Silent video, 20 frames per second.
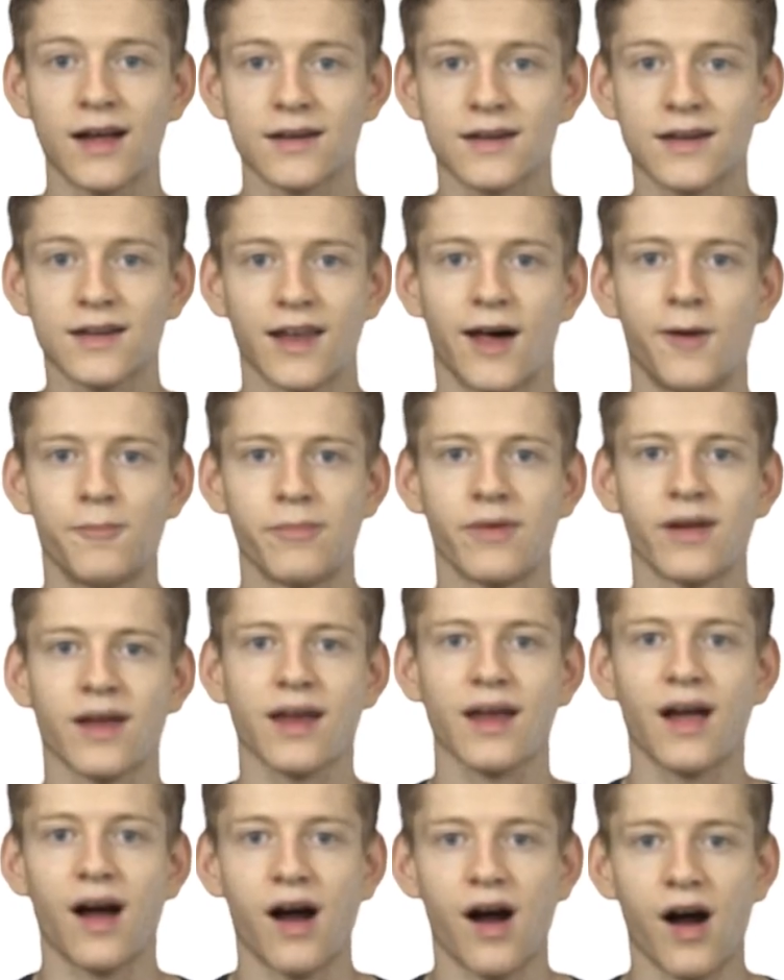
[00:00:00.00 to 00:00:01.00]
Klammer
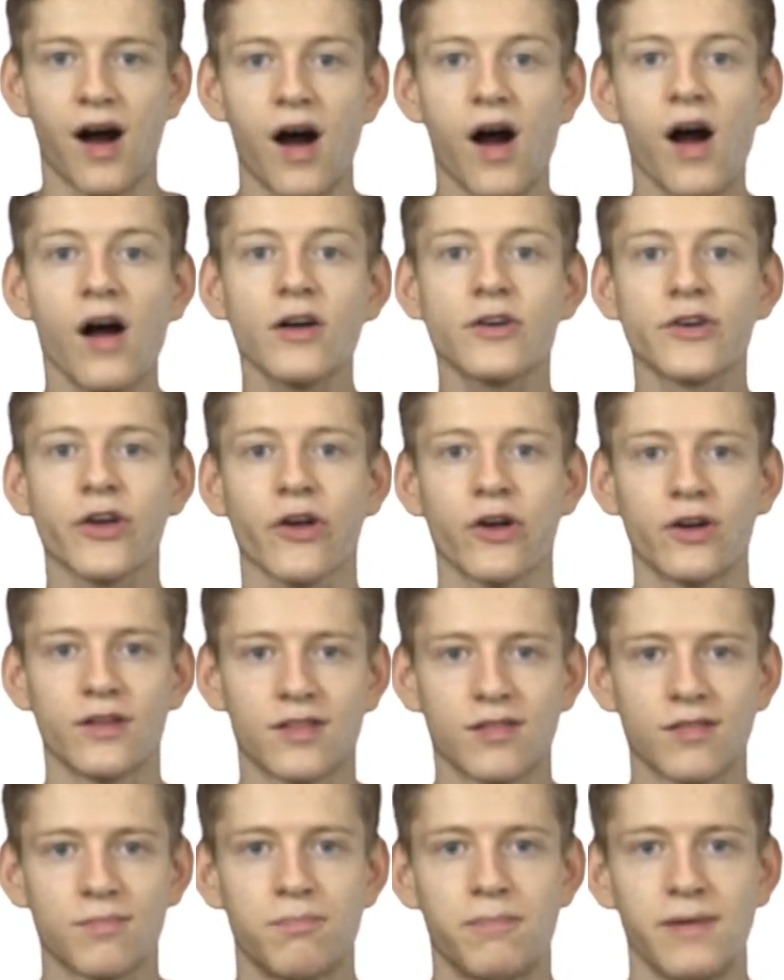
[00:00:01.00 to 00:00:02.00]
a
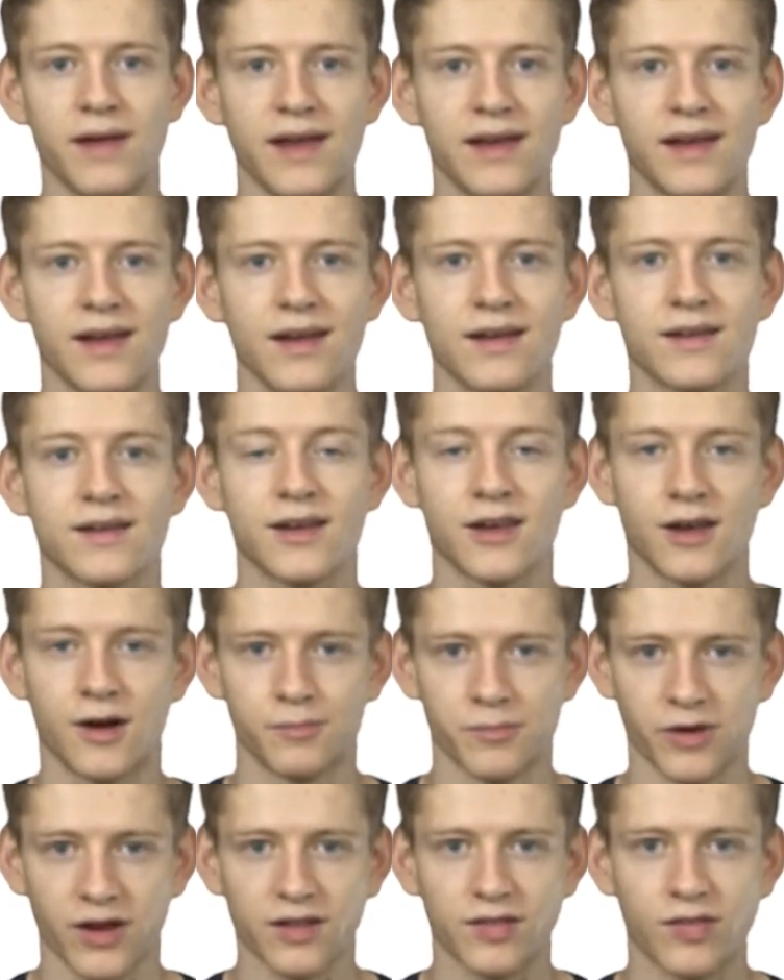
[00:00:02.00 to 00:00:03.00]
Kreuz b
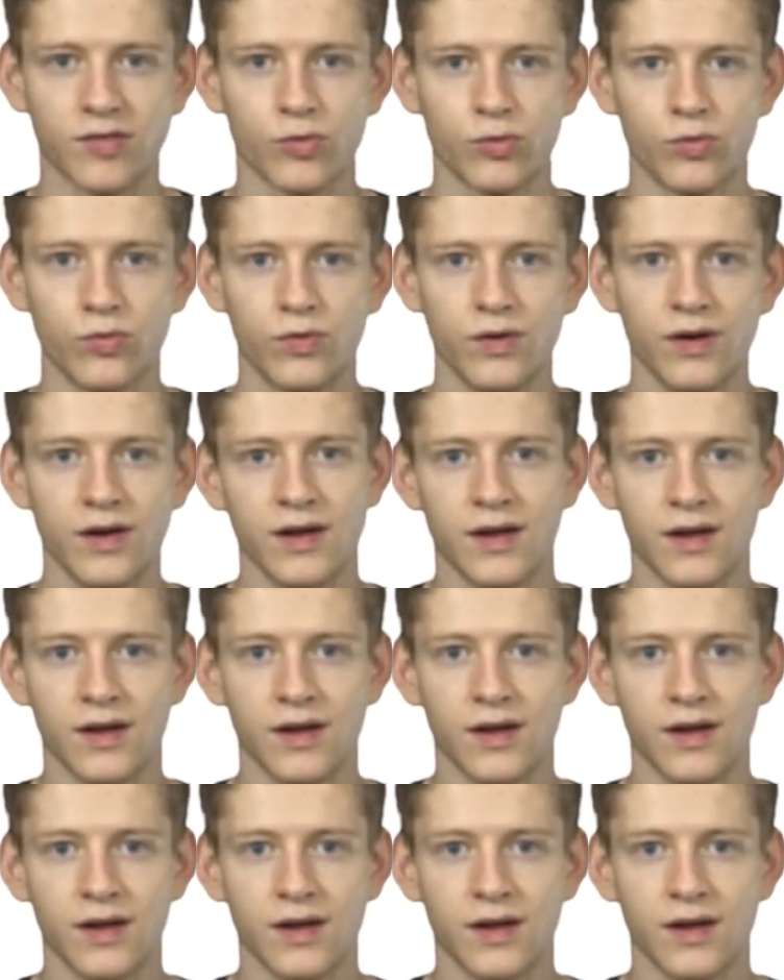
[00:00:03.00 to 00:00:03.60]
Klammer zu